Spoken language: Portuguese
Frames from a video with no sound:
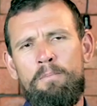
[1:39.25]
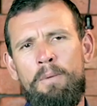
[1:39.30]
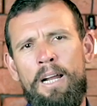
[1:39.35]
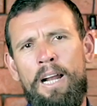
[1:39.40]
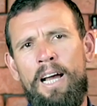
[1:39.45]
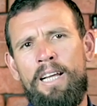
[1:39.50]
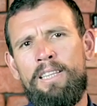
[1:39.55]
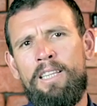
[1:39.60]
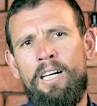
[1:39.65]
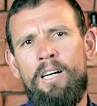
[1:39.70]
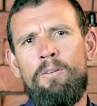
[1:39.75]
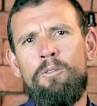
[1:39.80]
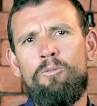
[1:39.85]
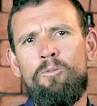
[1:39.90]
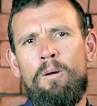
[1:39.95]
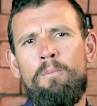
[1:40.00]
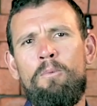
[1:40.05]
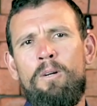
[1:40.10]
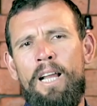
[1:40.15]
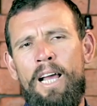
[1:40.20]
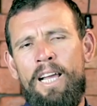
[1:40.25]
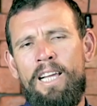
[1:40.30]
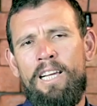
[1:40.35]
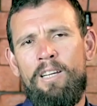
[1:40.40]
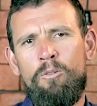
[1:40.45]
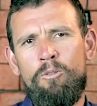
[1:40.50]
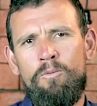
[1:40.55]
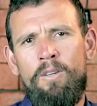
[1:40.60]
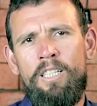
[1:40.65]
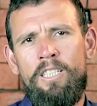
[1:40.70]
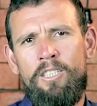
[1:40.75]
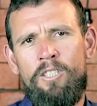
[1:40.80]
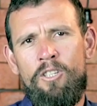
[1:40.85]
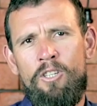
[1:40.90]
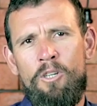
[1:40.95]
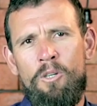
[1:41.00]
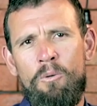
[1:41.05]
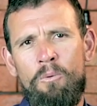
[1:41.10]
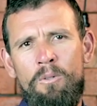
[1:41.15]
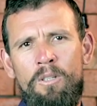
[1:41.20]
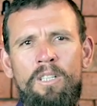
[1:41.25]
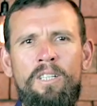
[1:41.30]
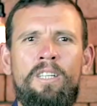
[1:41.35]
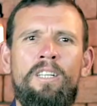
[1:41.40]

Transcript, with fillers: para Adão e sua mulher e os vestiu.